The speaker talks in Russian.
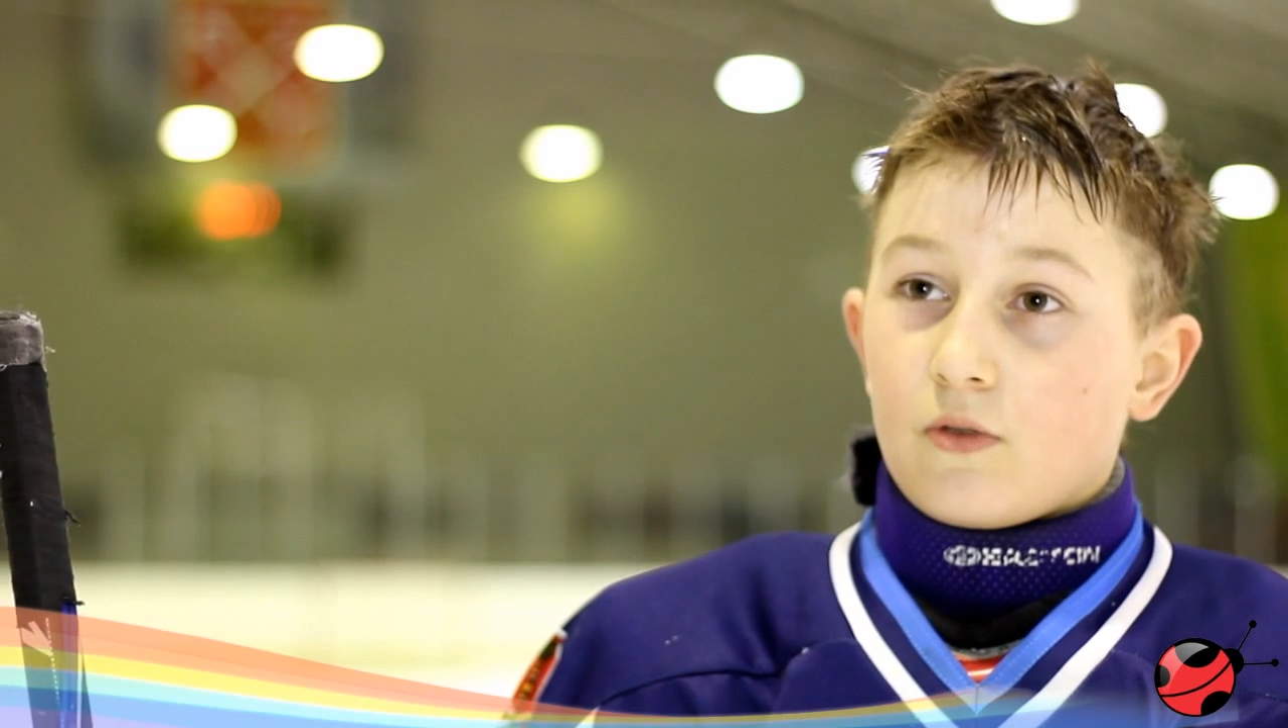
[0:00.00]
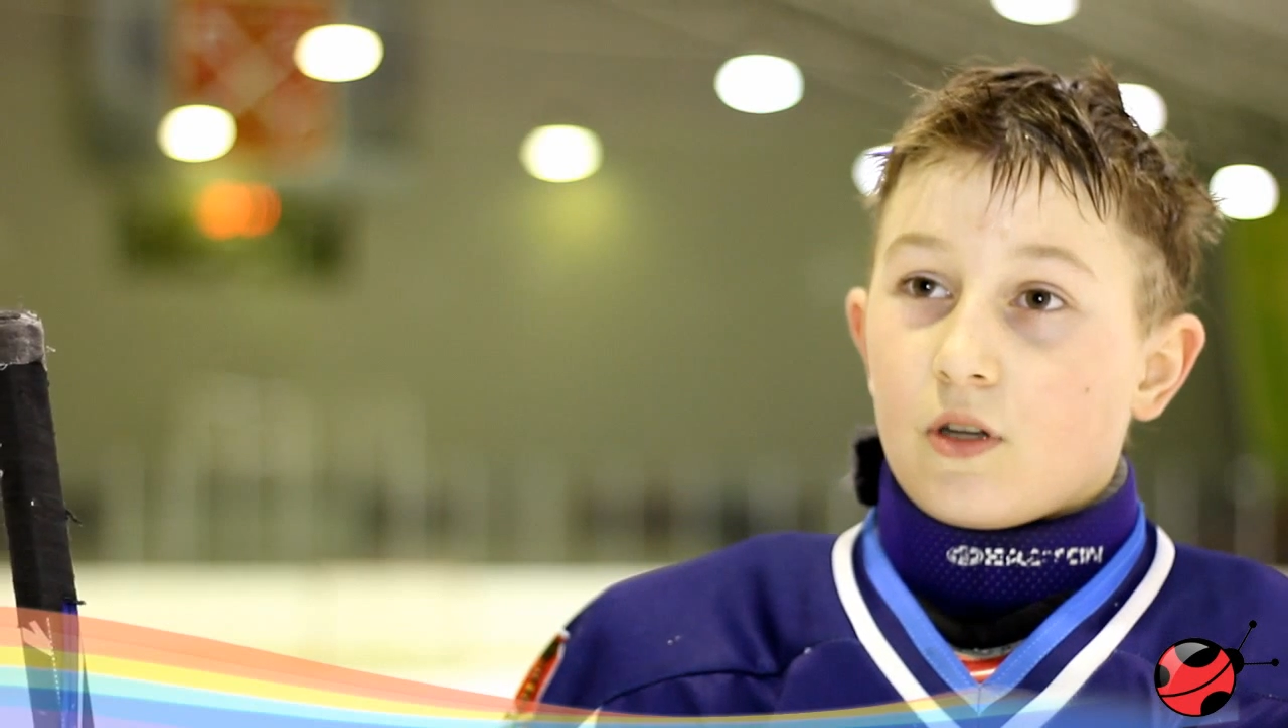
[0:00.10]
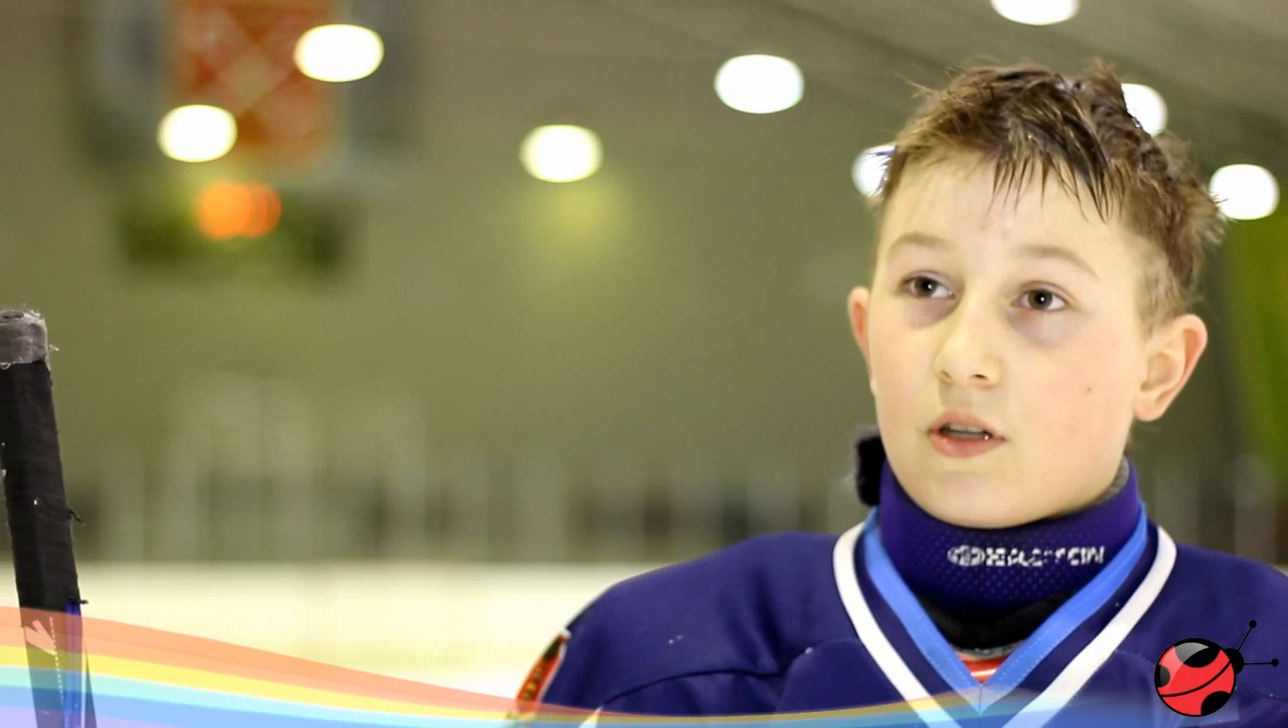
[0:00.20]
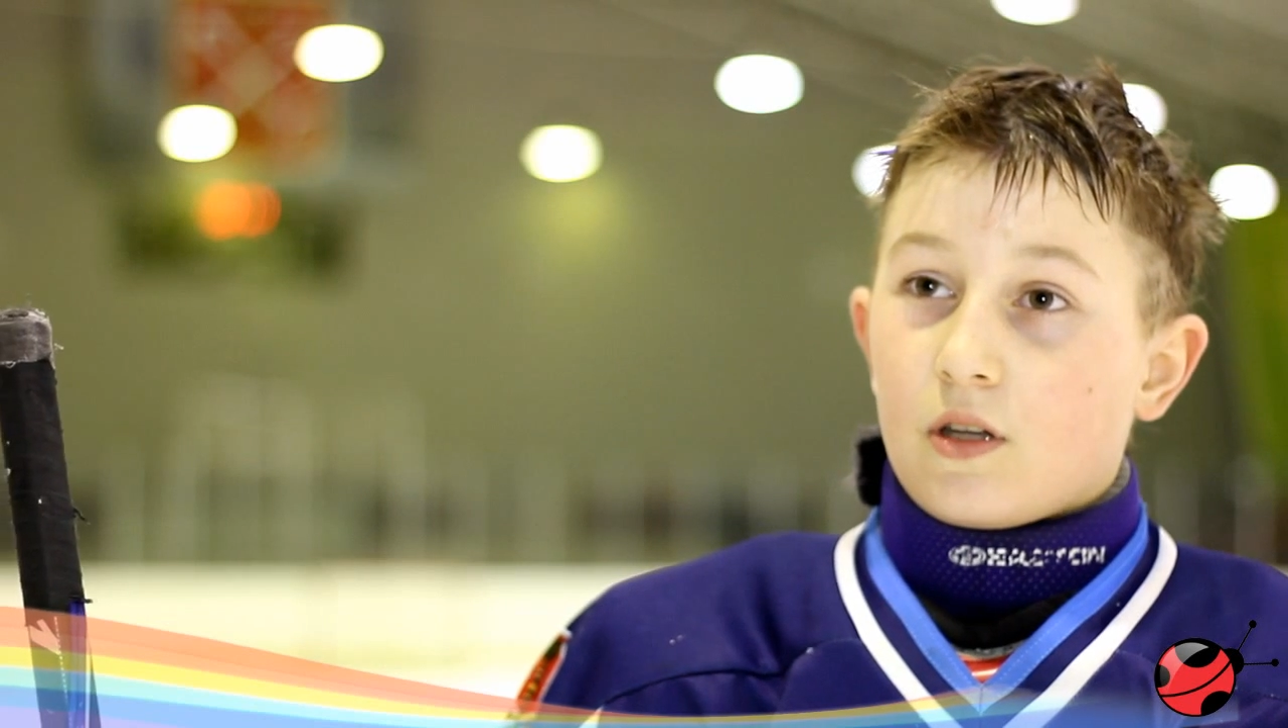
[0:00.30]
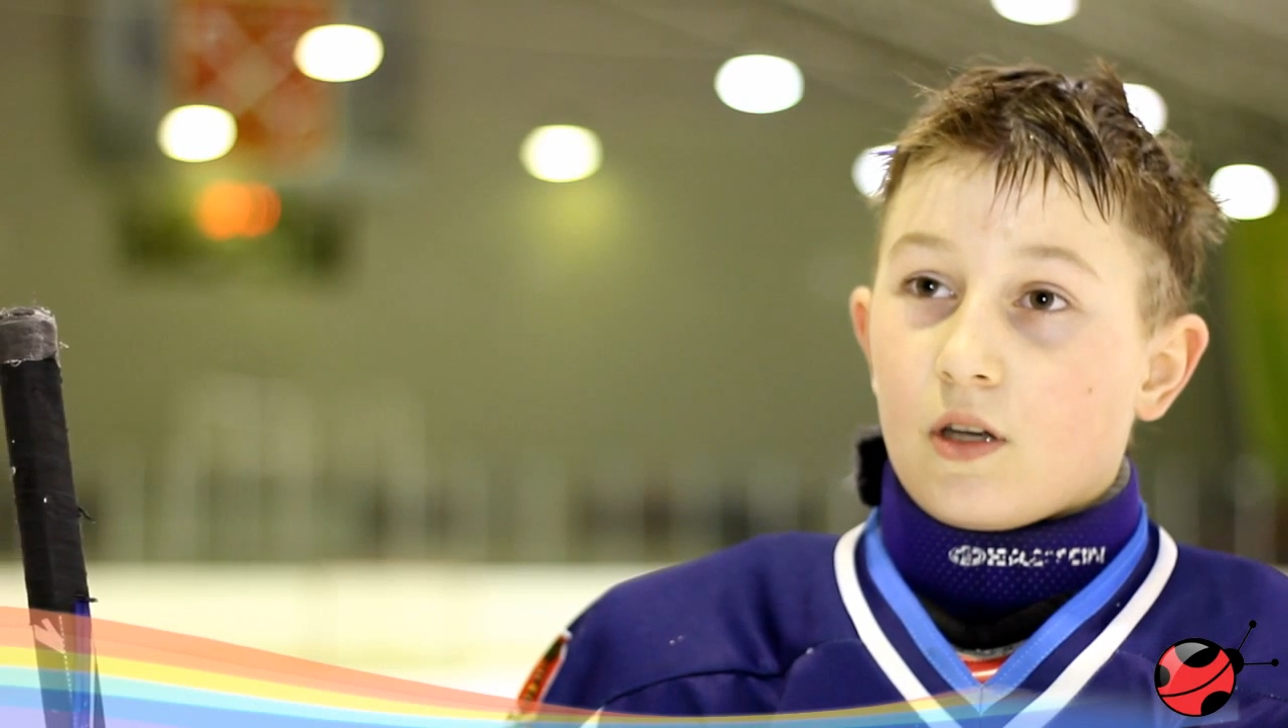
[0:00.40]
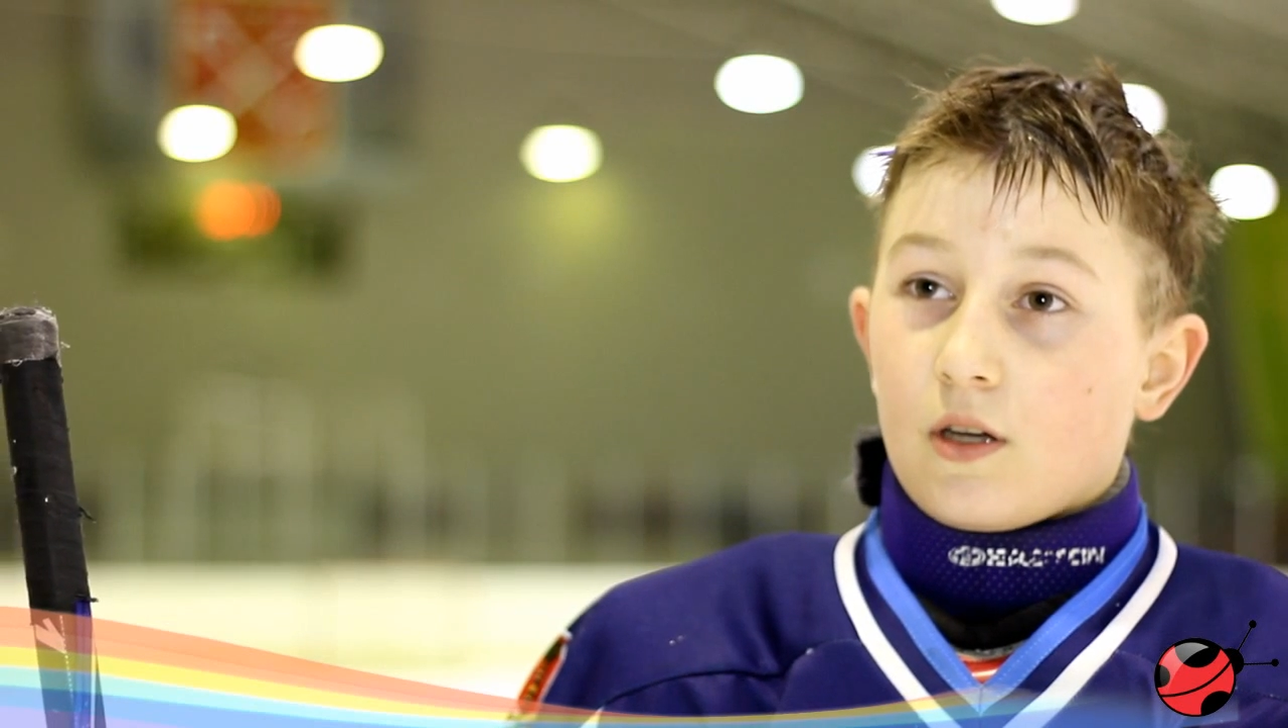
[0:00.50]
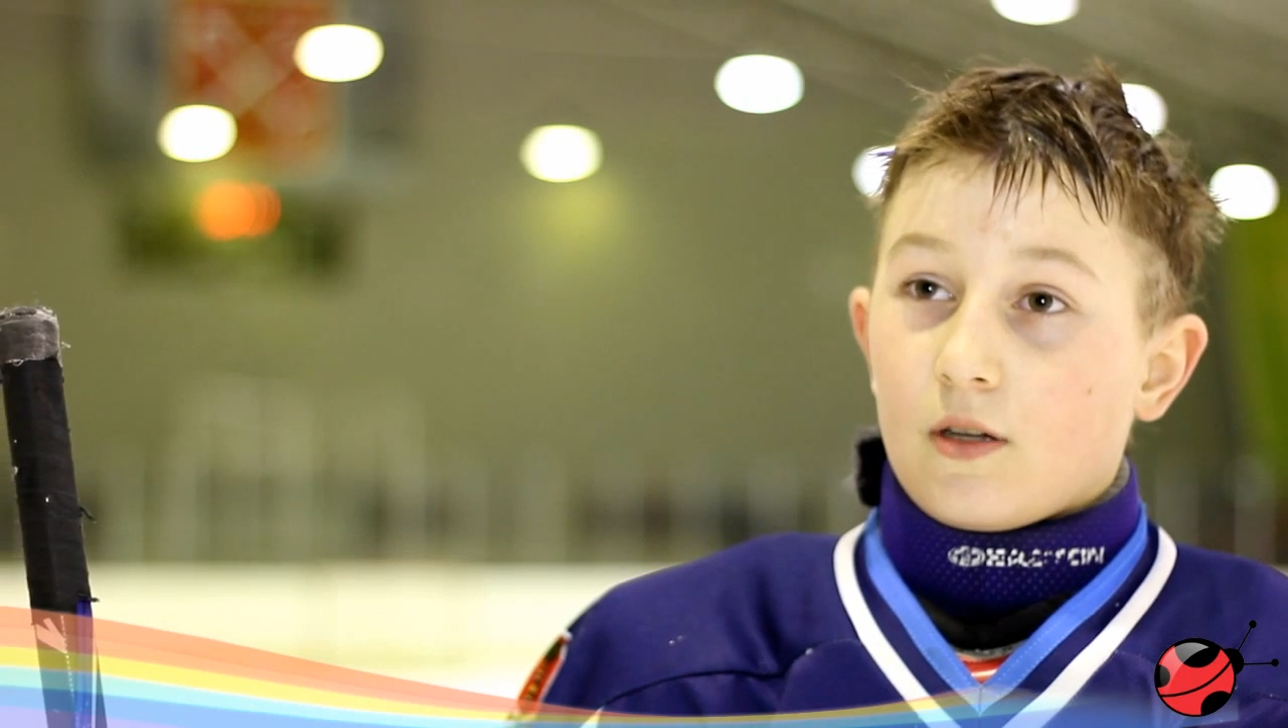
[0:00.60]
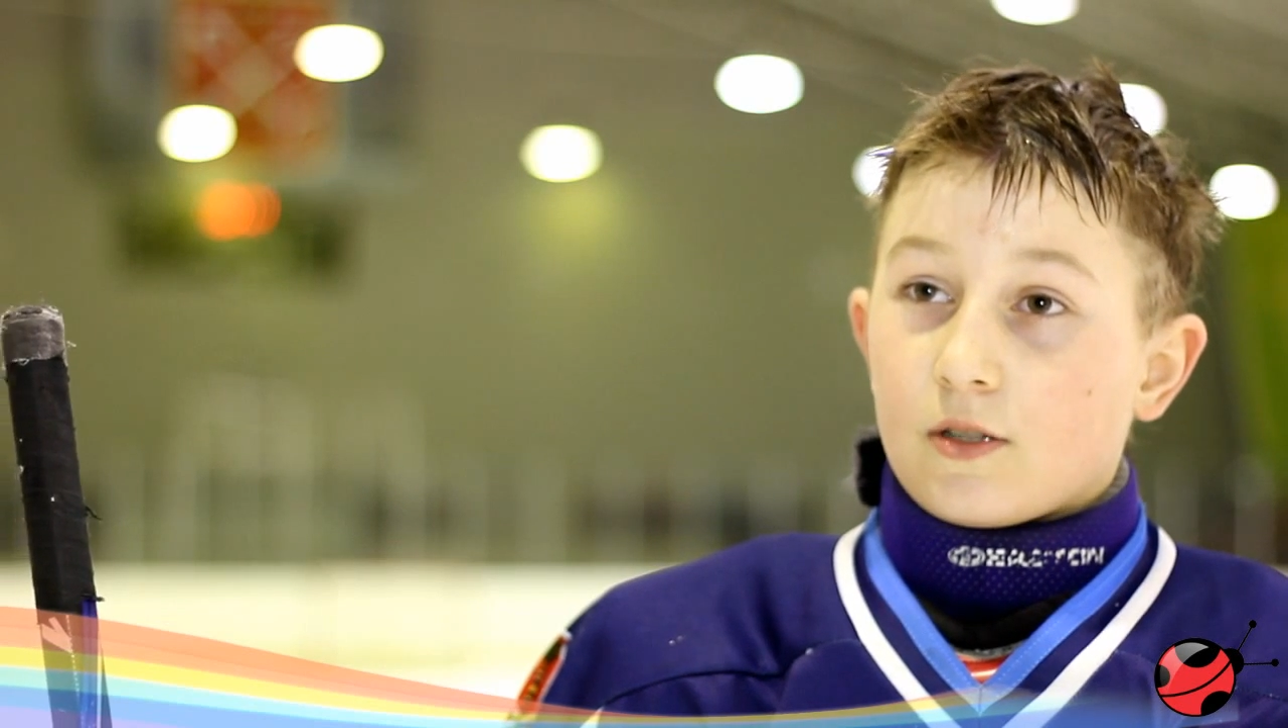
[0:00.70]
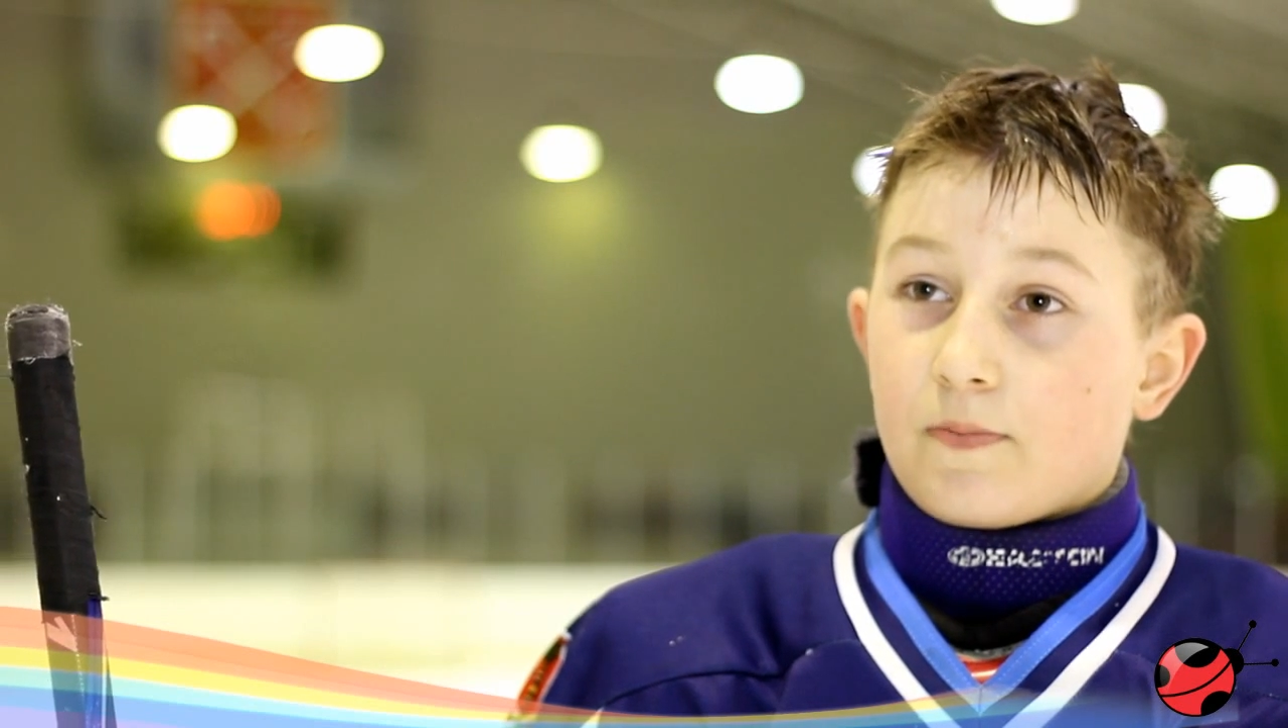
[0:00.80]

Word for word: это